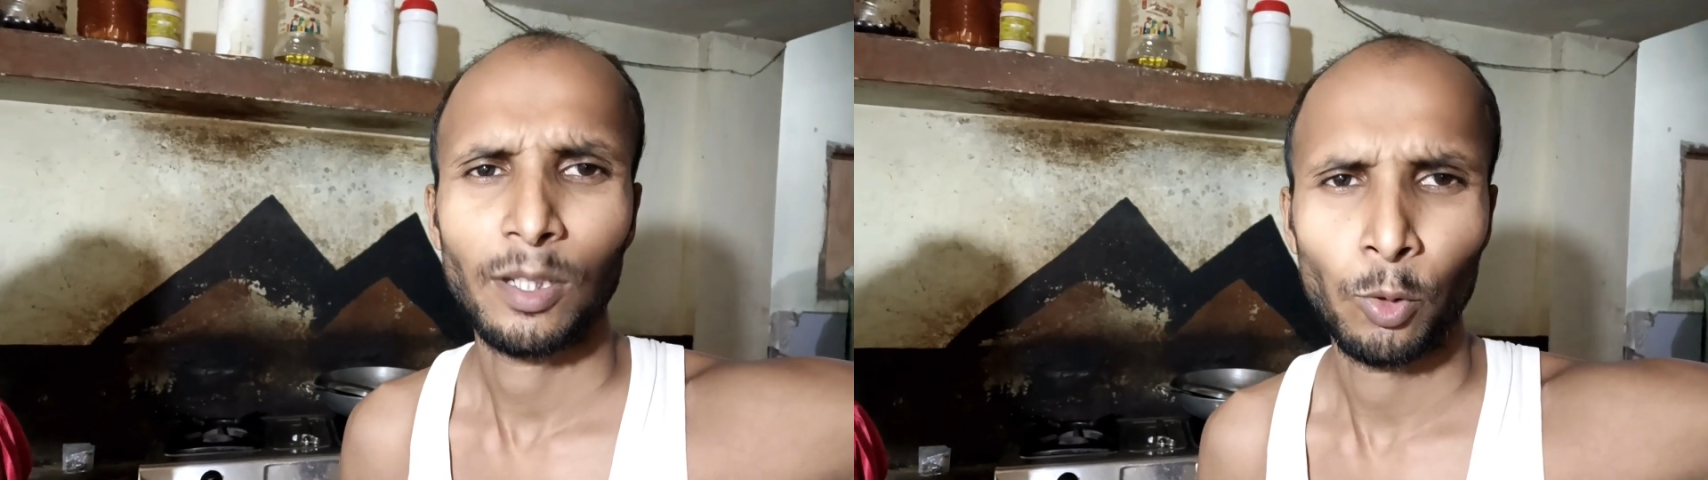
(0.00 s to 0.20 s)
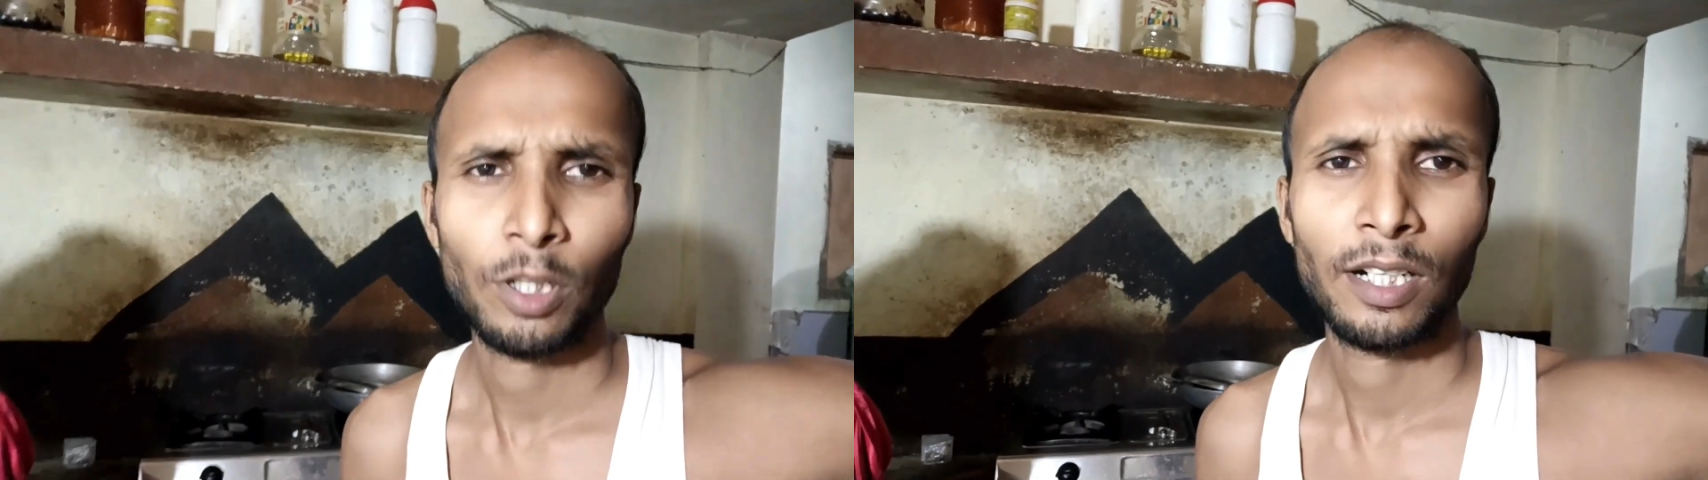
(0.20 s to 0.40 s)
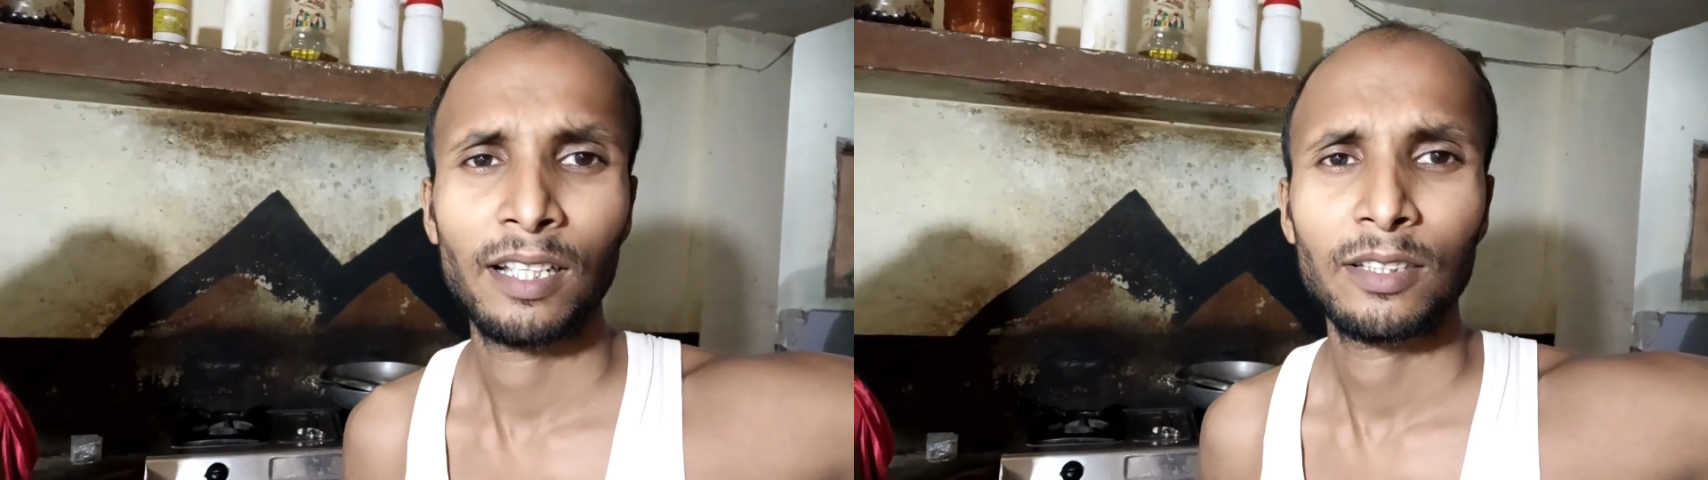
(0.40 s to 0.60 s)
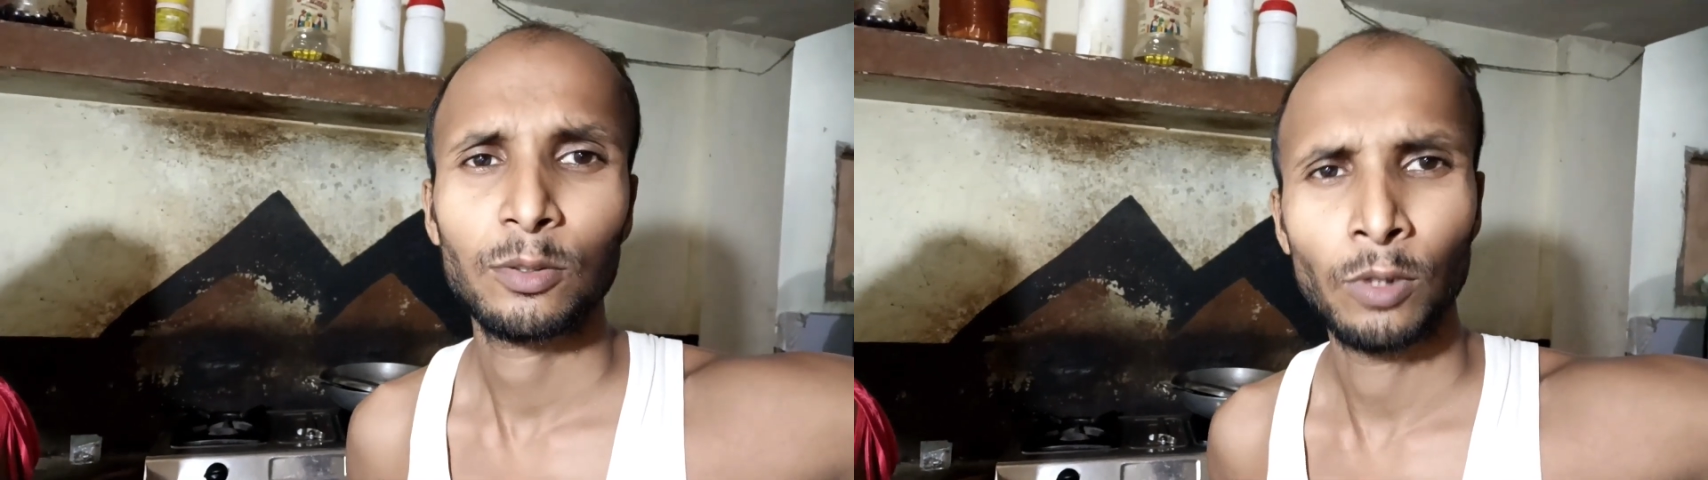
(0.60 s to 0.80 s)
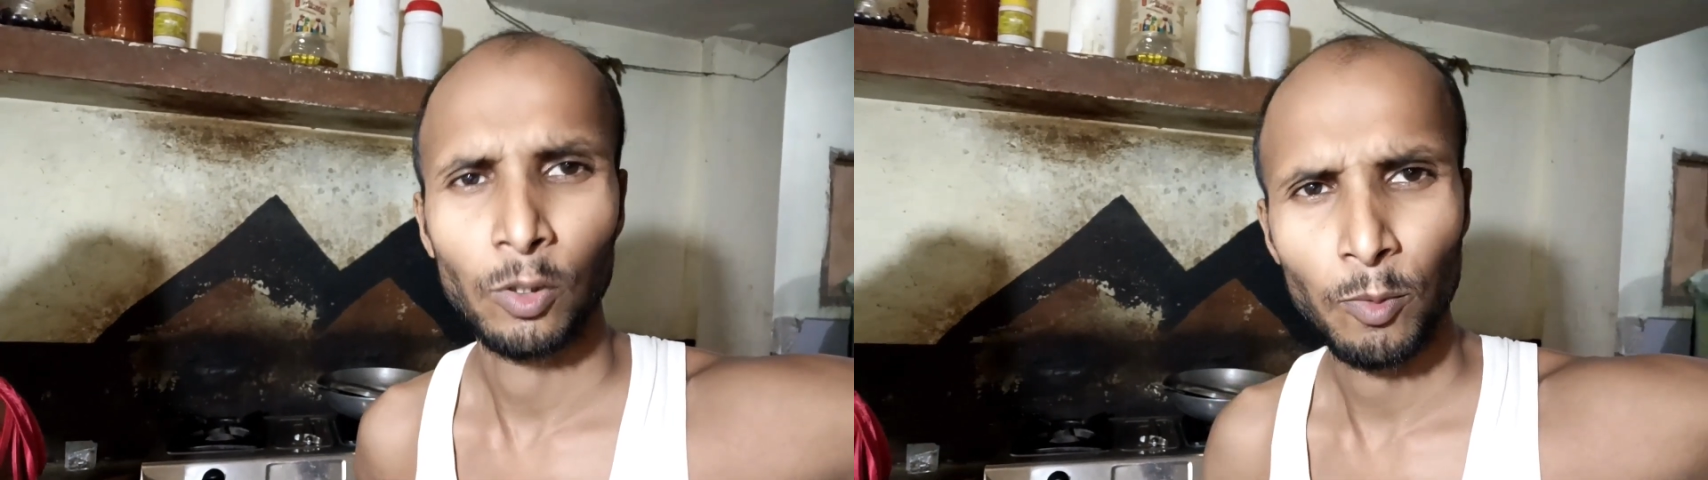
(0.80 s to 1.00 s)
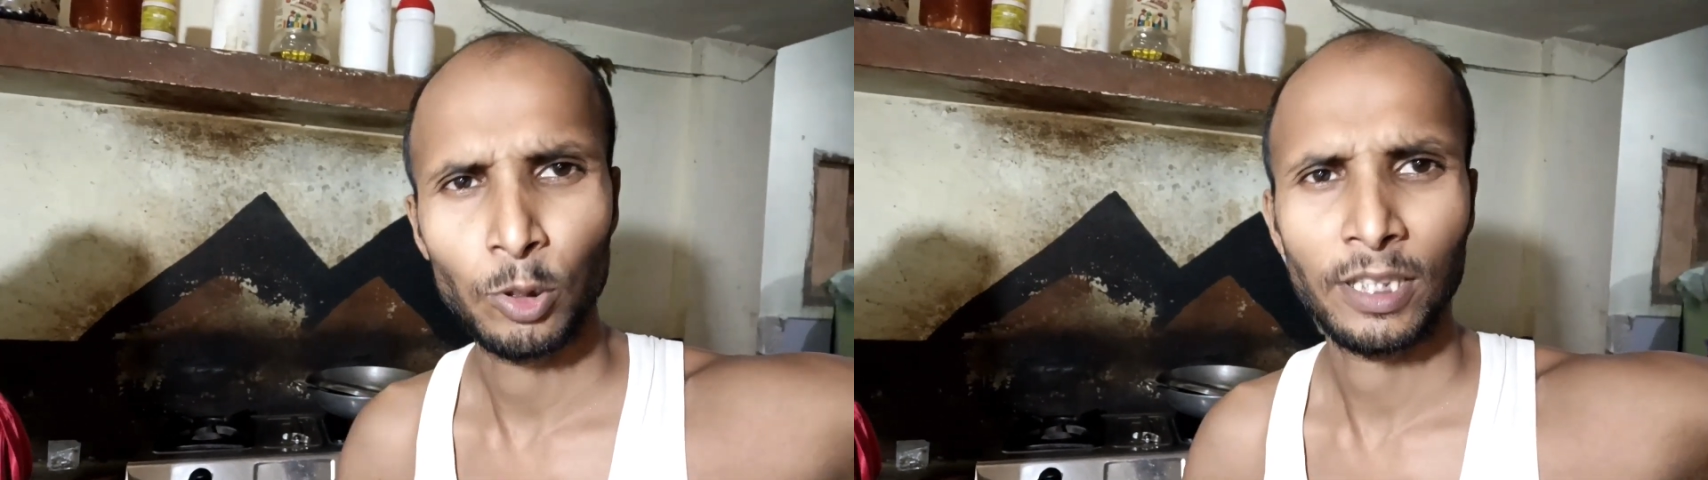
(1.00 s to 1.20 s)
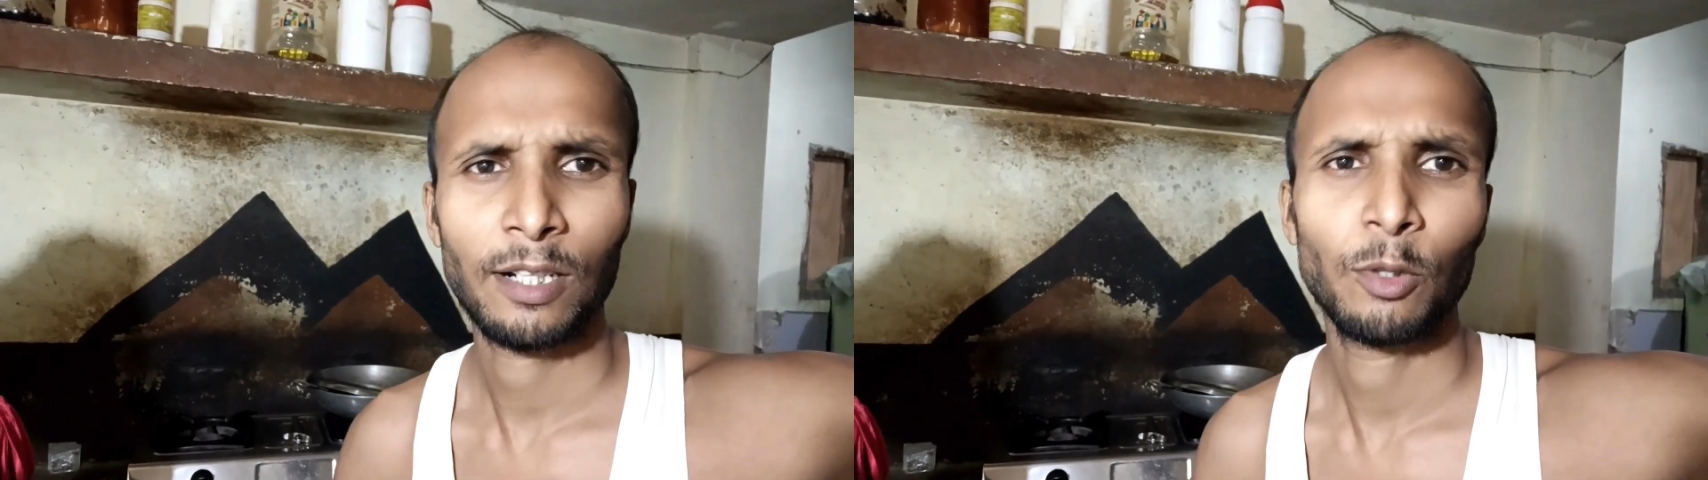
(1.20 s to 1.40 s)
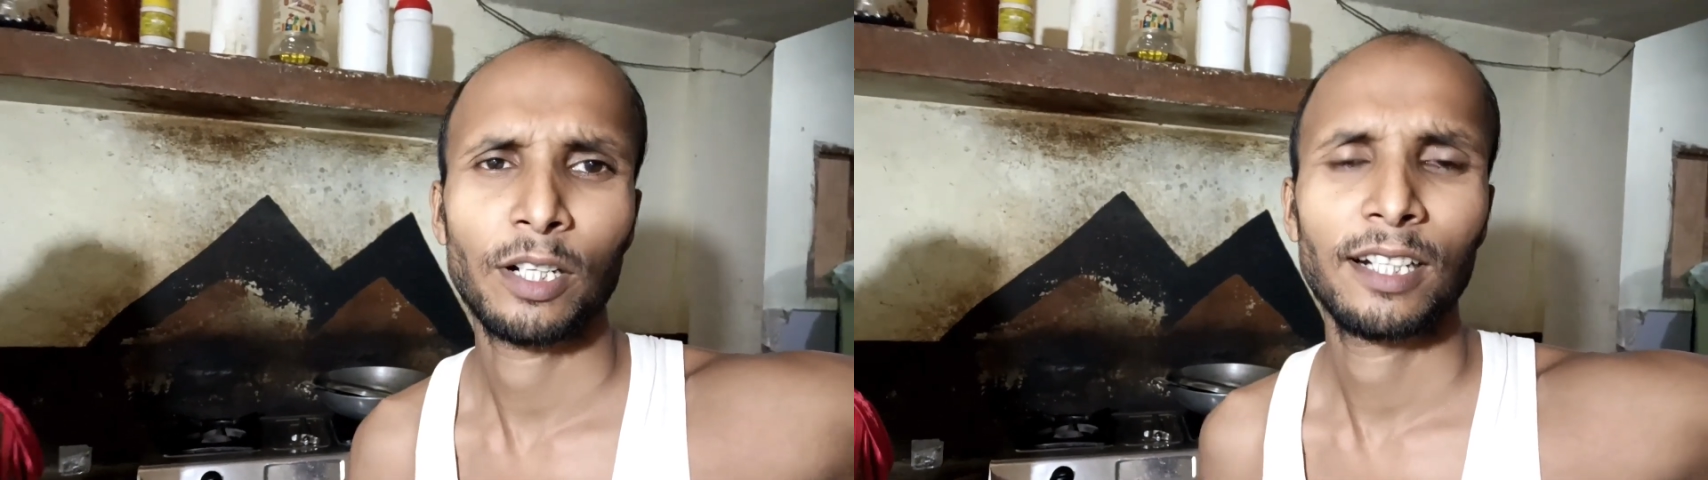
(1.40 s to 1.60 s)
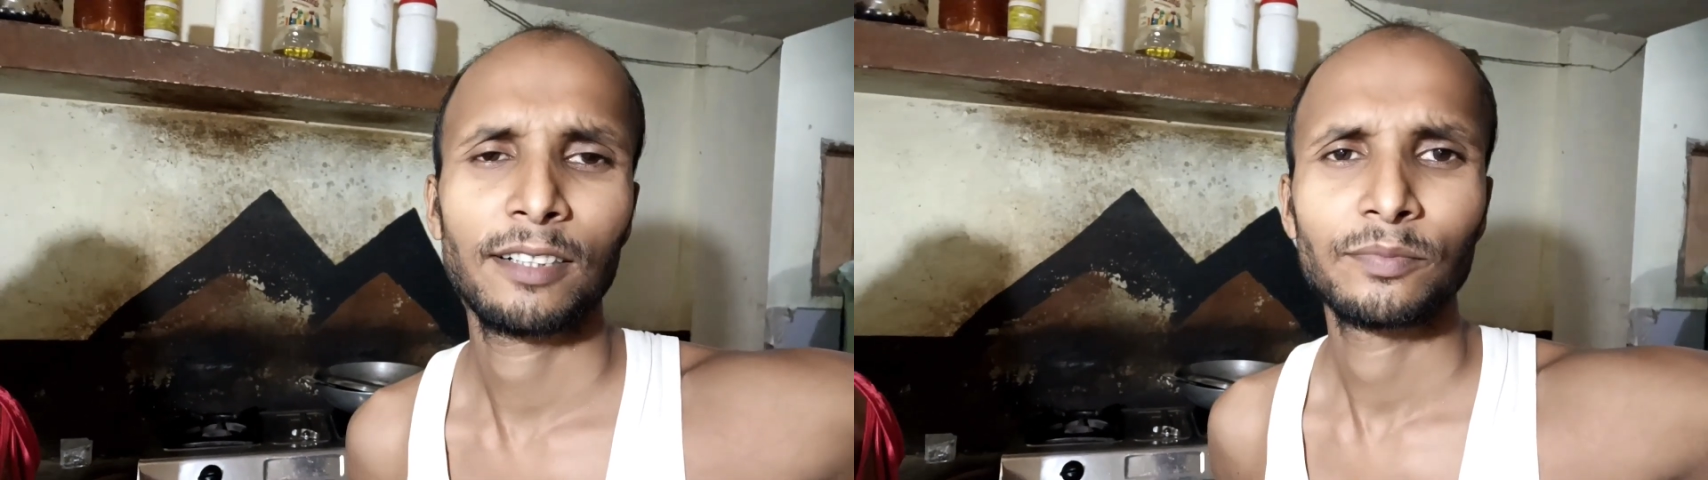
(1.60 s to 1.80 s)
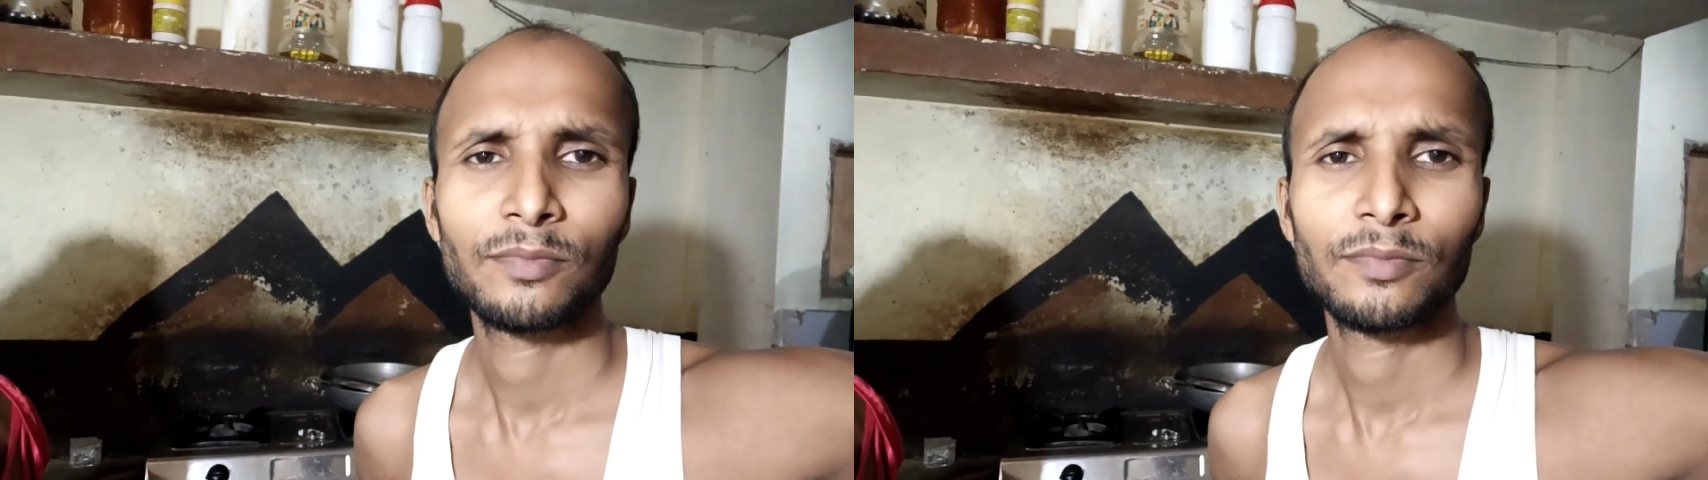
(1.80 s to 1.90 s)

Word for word: लो रहा है शुगरो बहुत ज्यादा लो रहा